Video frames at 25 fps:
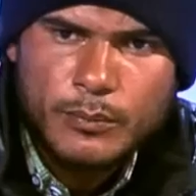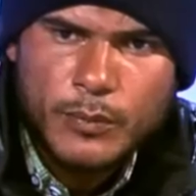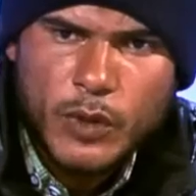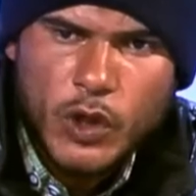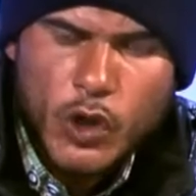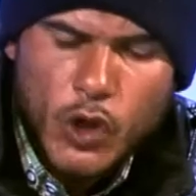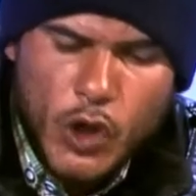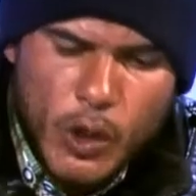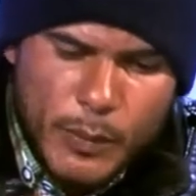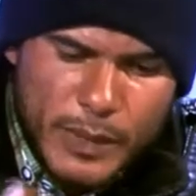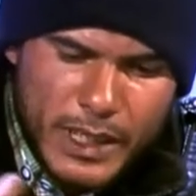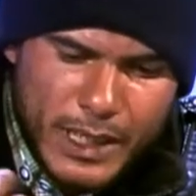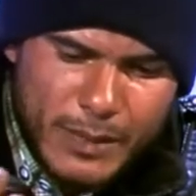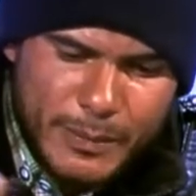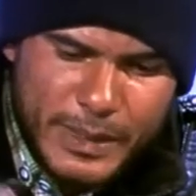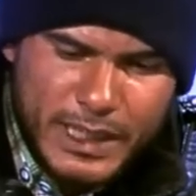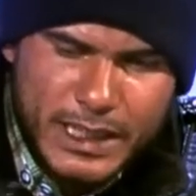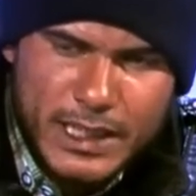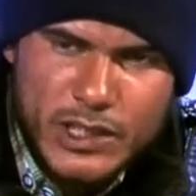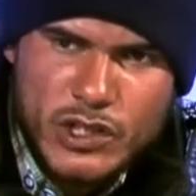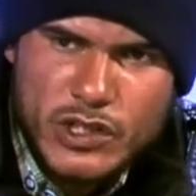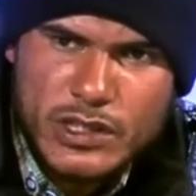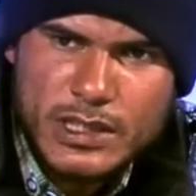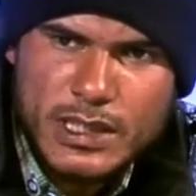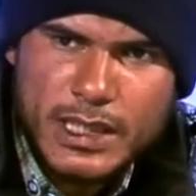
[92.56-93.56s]
من اللي عمري
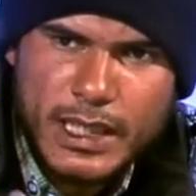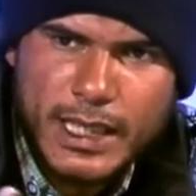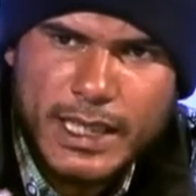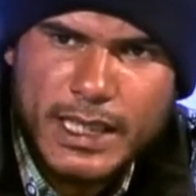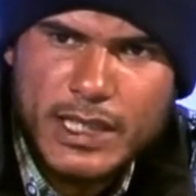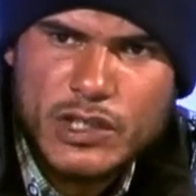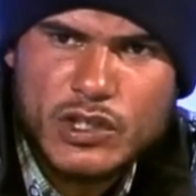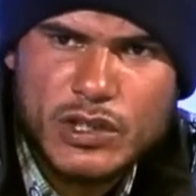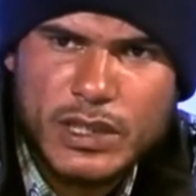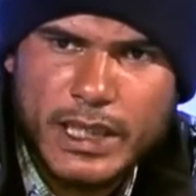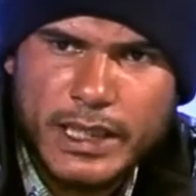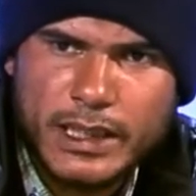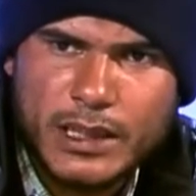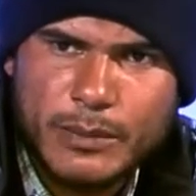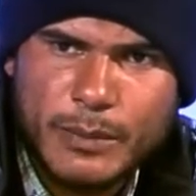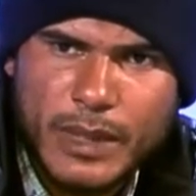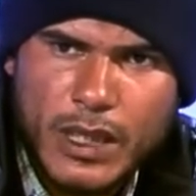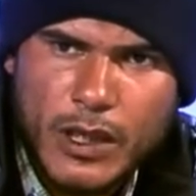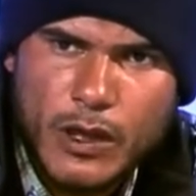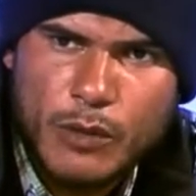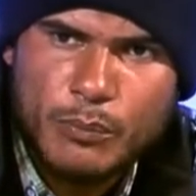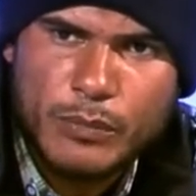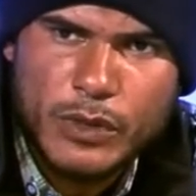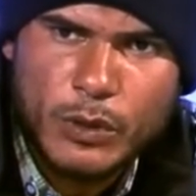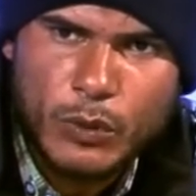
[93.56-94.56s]
14 سنه خرجت نخدم
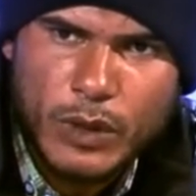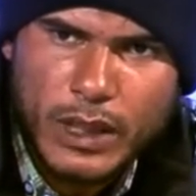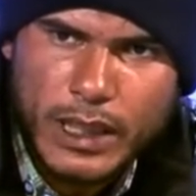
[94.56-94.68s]
على امي